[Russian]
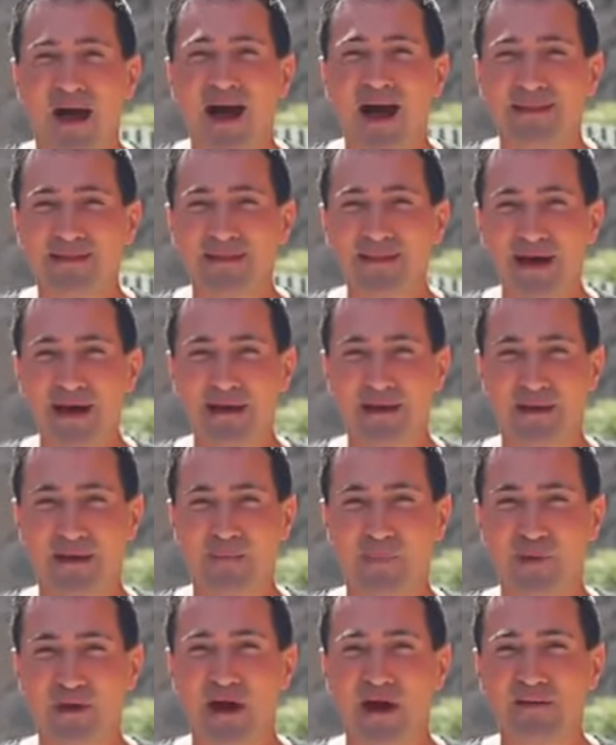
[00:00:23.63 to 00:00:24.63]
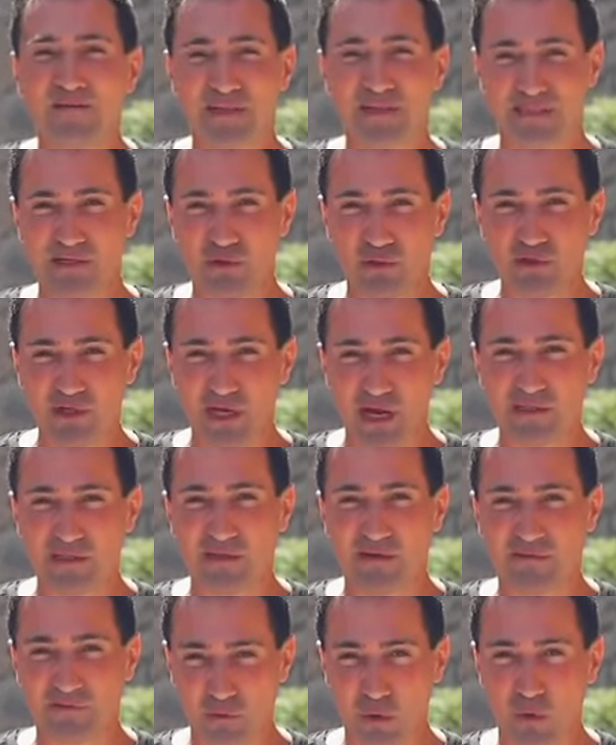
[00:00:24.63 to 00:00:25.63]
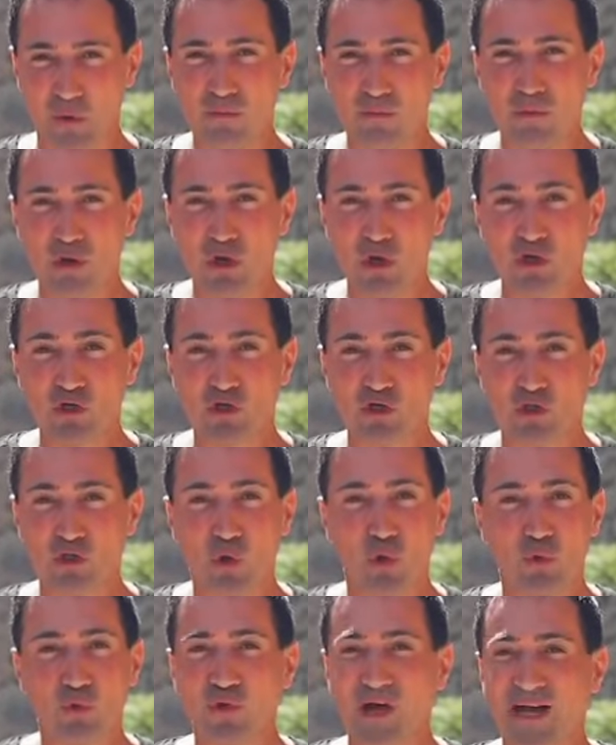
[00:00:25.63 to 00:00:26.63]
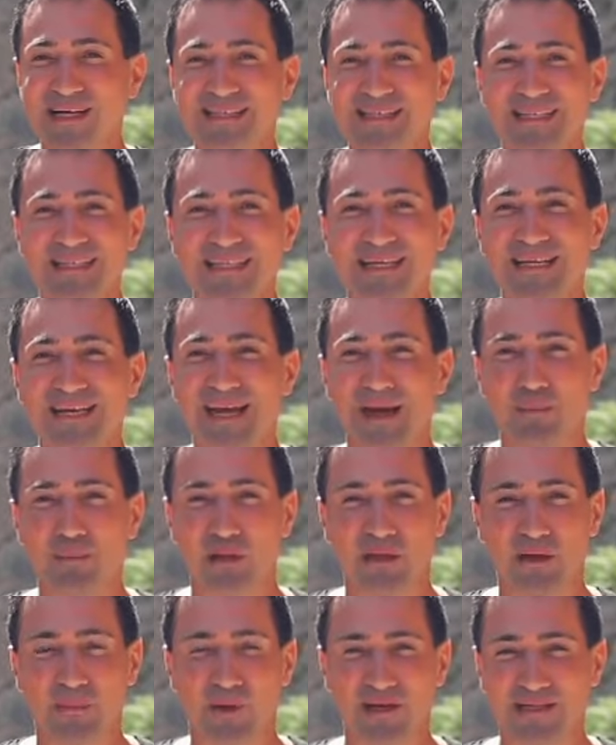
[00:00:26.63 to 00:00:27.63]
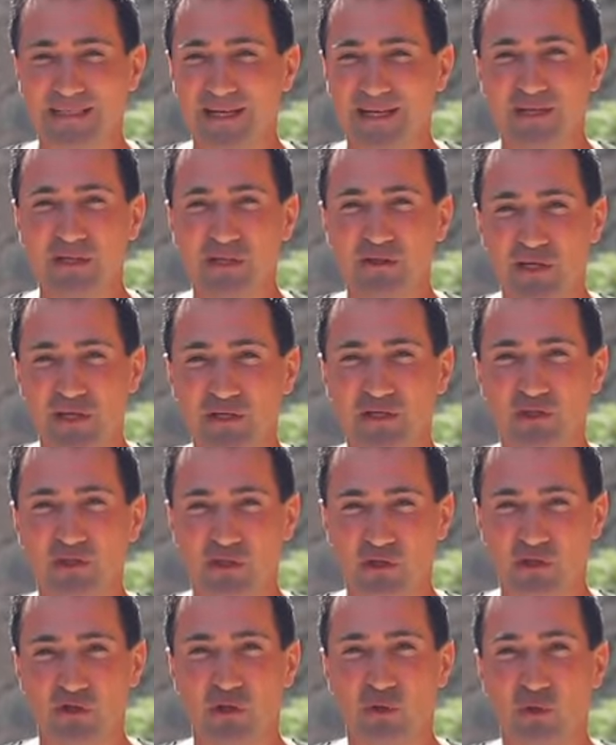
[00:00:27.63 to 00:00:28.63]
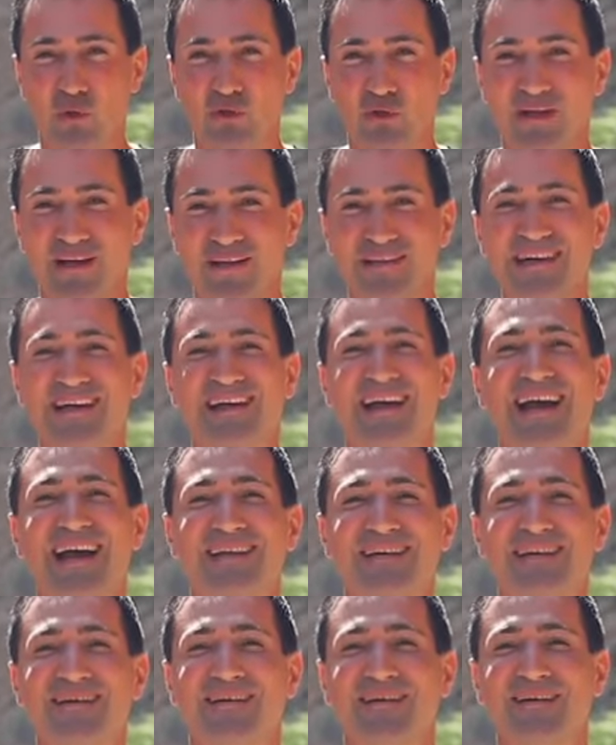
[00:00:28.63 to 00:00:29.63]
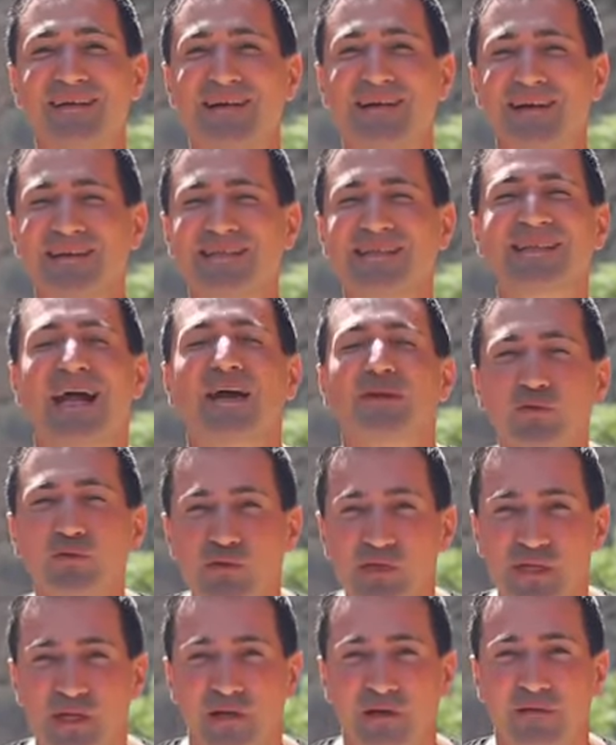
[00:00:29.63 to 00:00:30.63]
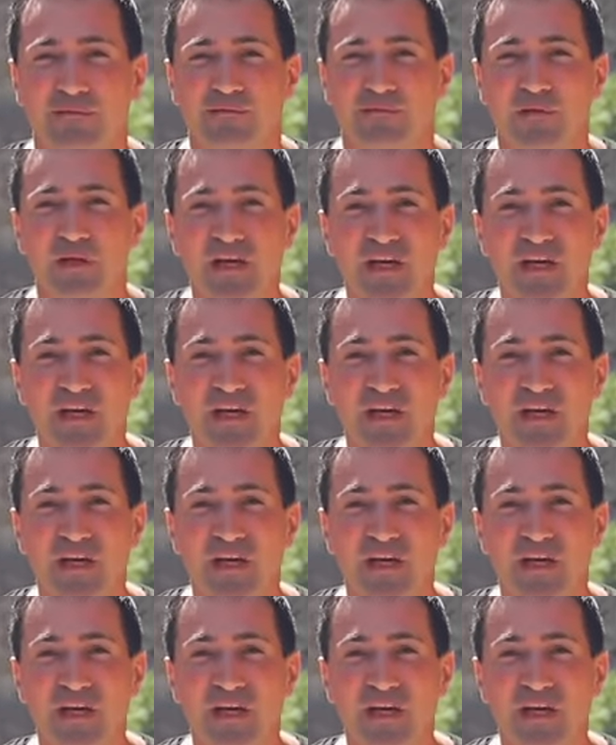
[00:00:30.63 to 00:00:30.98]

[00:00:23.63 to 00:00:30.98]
Однако правда заключается в том, что у нас не было последние 34 года никаких союзников.